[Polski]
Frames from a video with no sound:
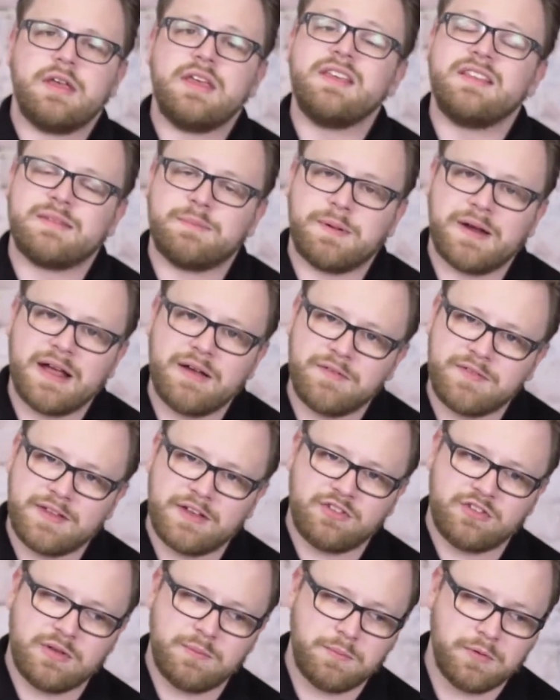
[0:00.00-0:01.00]
i
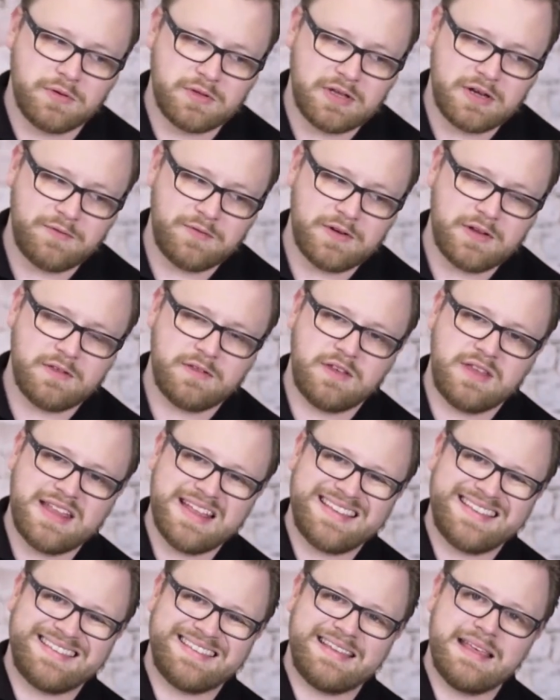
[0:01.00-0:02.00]
sprawdzać te punkty
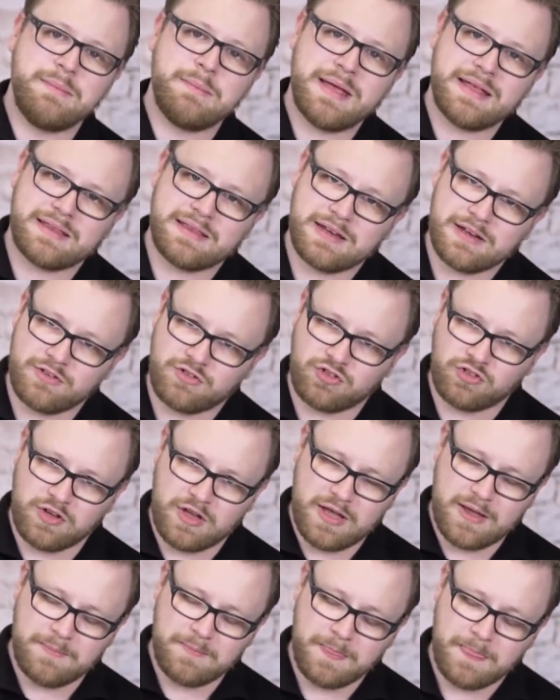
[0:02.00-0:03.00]
referencyjne
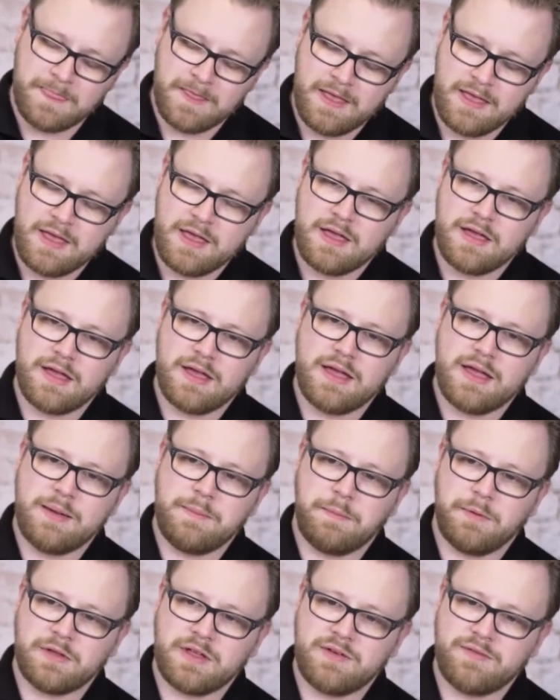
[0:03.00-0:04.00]
symetrycznie,
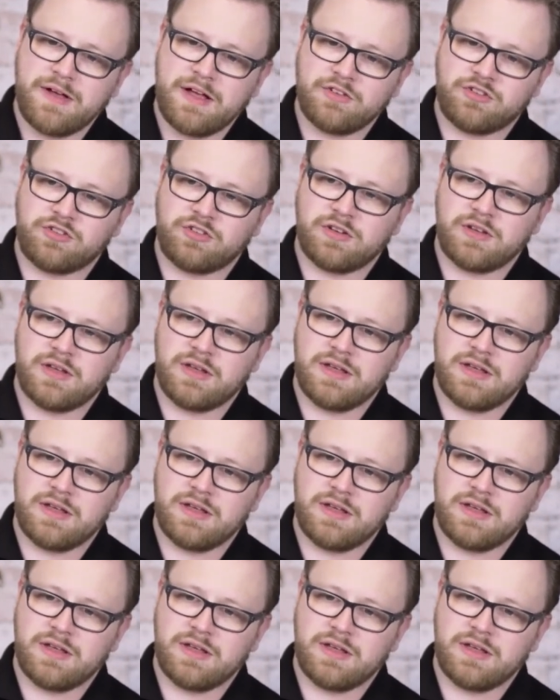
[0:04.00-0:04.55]
e, ponieważ